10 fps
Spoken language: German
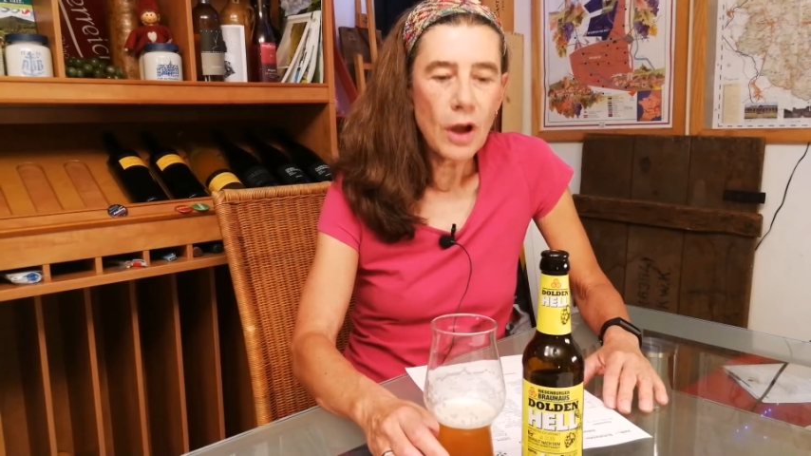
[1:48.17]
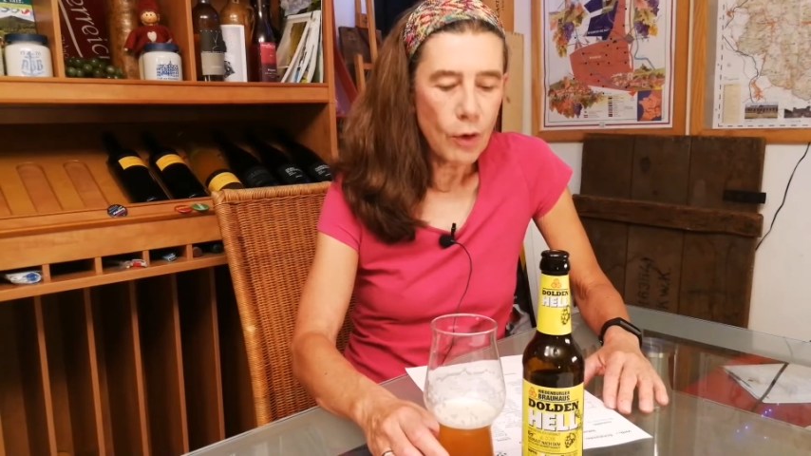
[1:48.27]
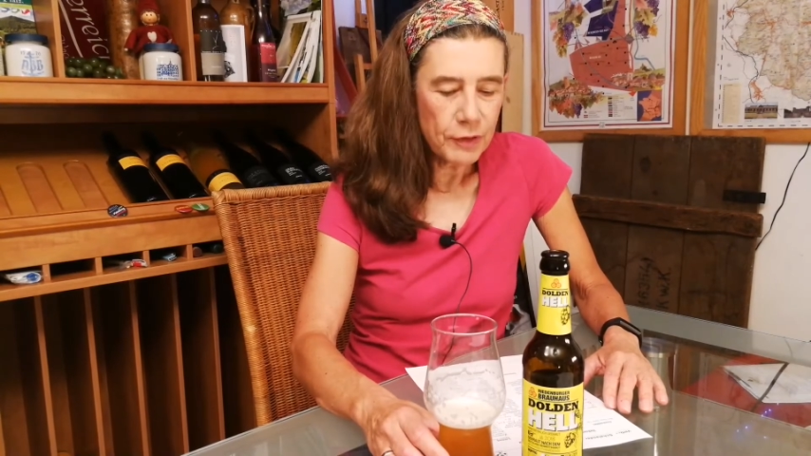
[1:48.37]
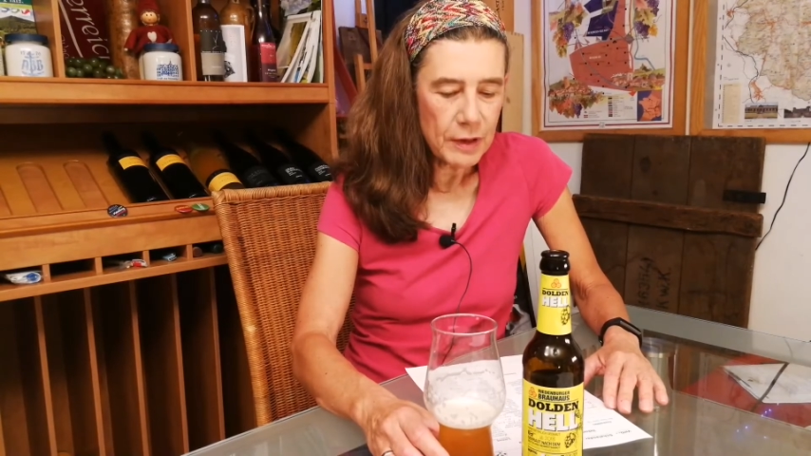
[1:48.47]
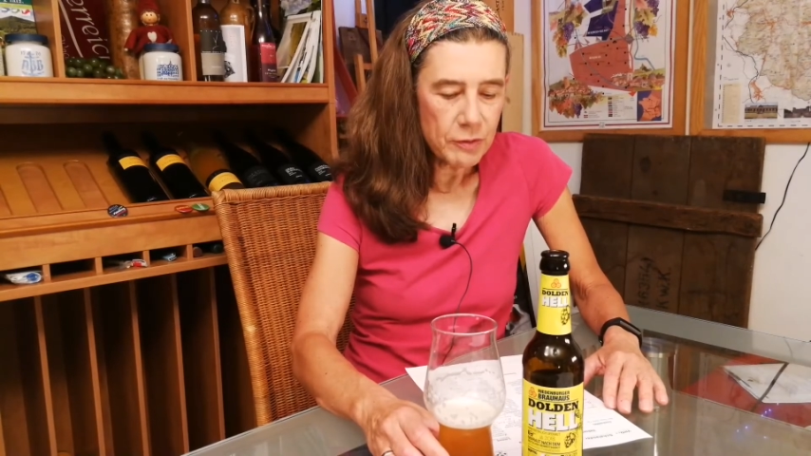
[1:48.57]

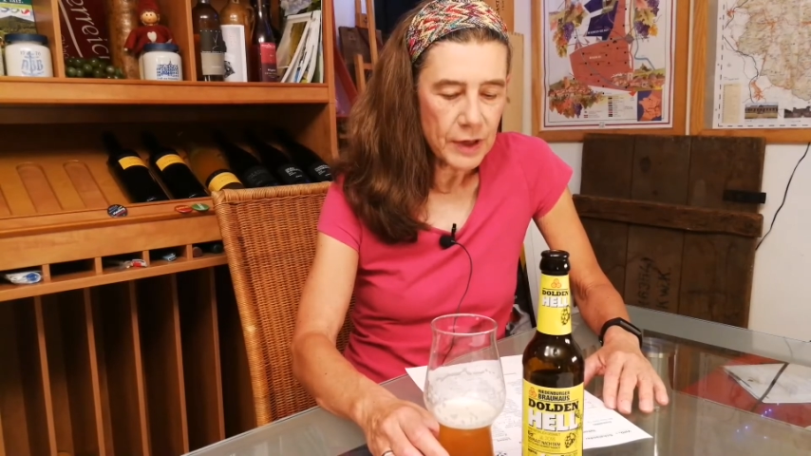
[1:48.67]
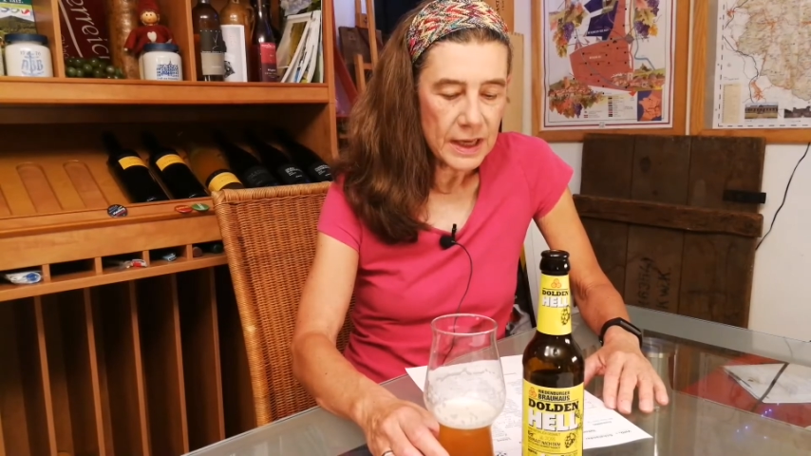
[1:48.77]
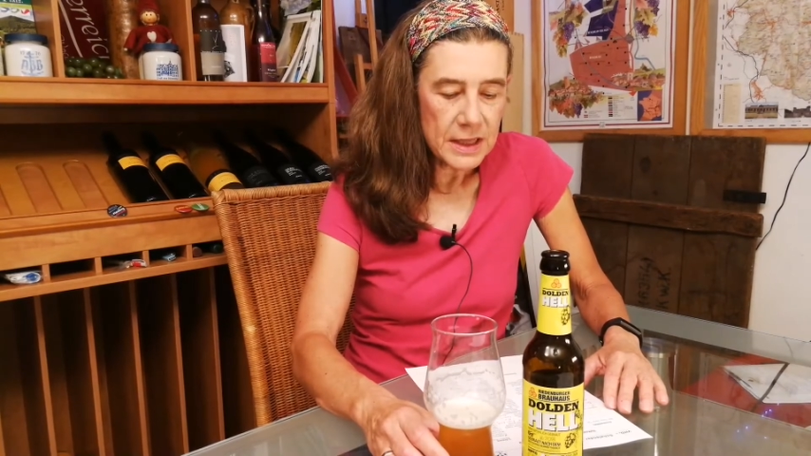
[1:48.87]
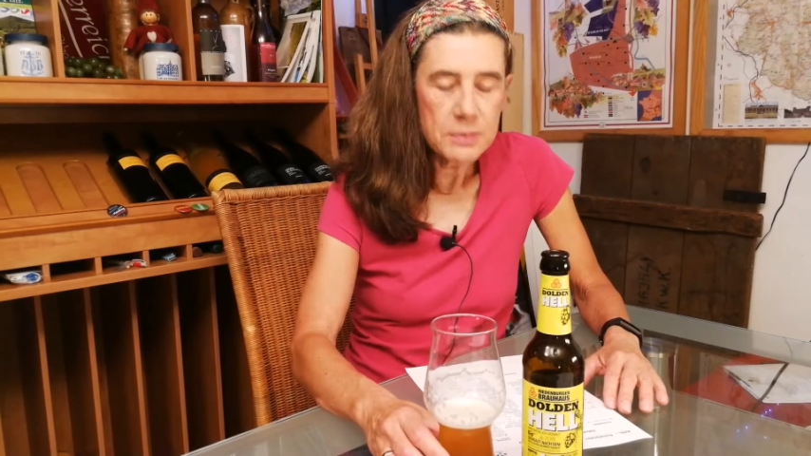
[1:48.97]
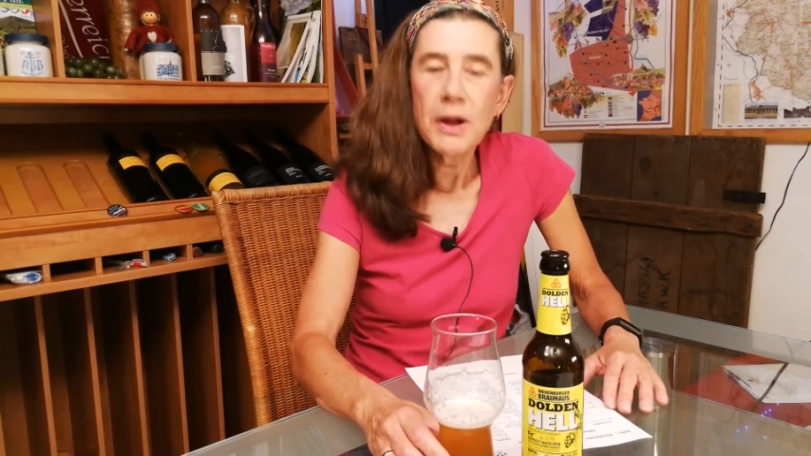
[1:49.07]
Auf jeden Fall
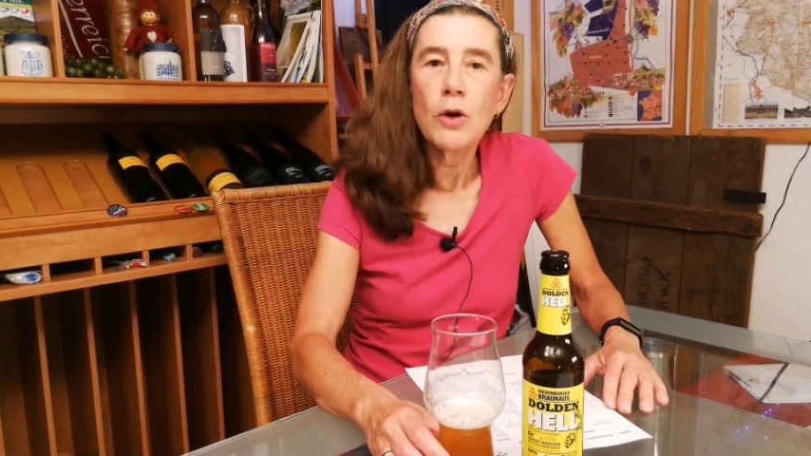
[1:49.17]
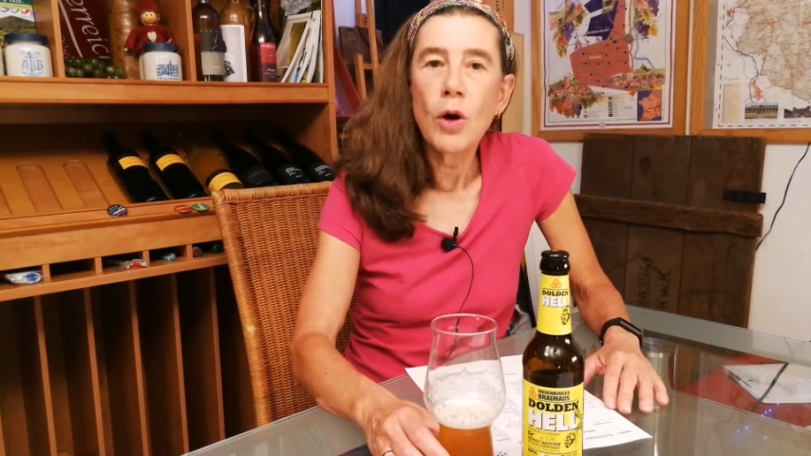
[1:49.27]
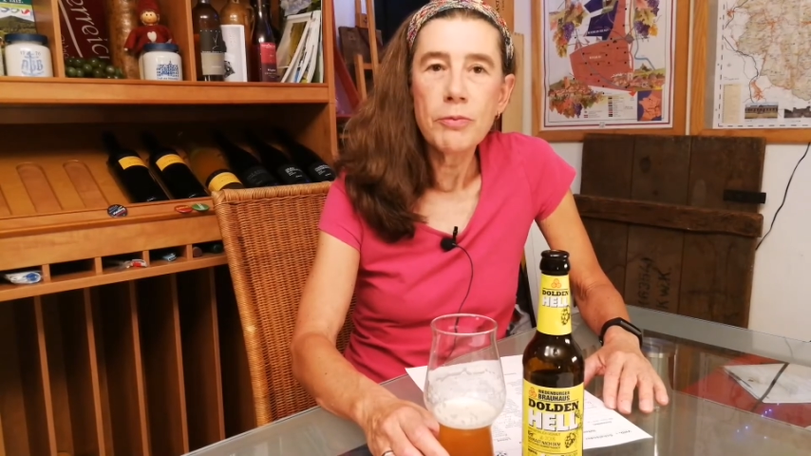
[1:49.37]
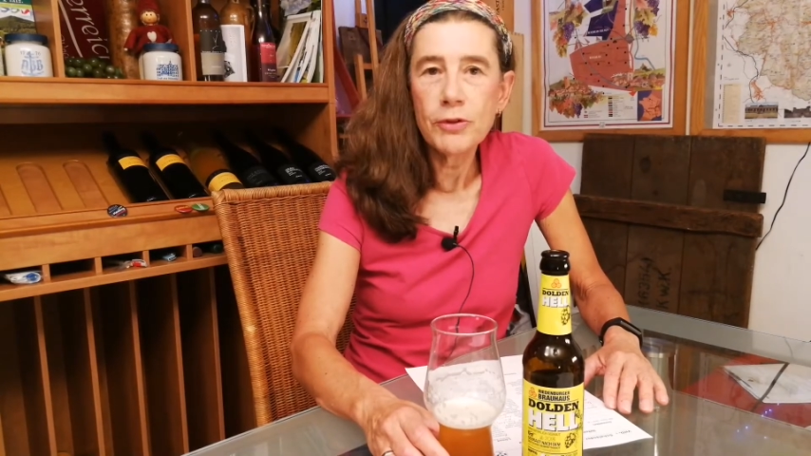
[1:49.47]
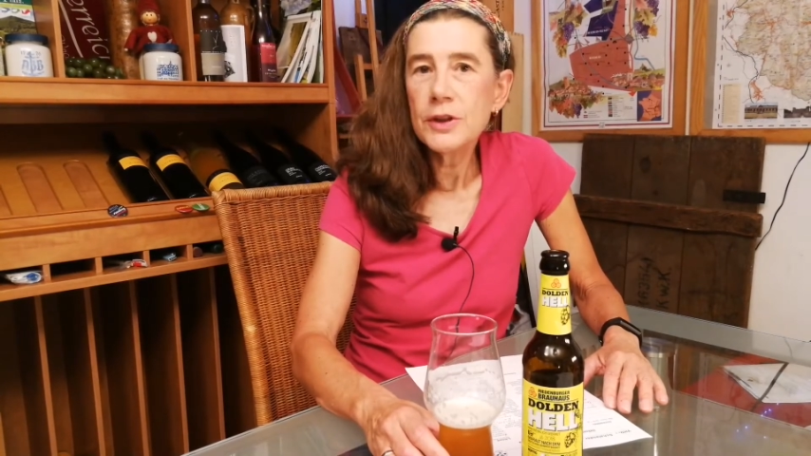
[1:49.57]
erstmal
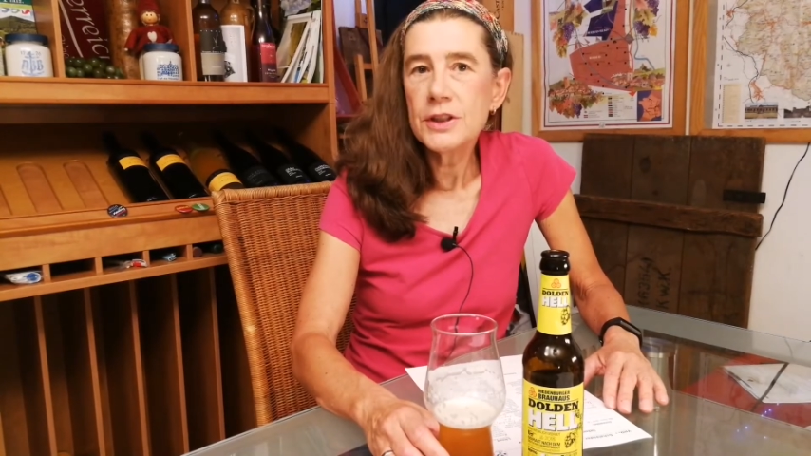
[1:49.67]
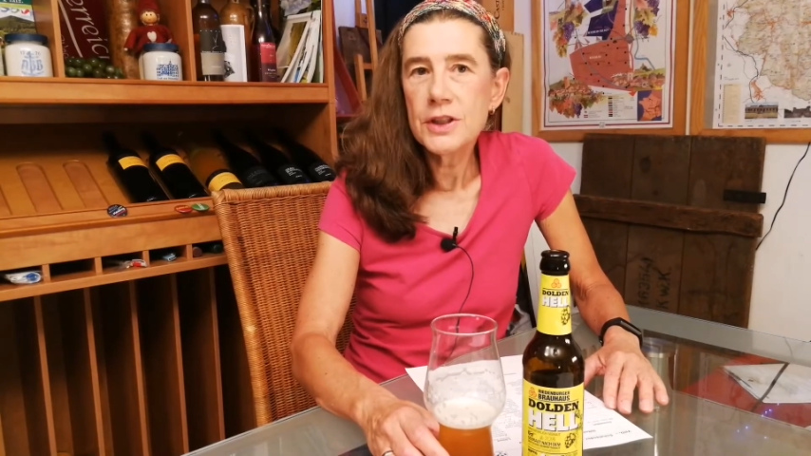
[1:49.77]
hopfig,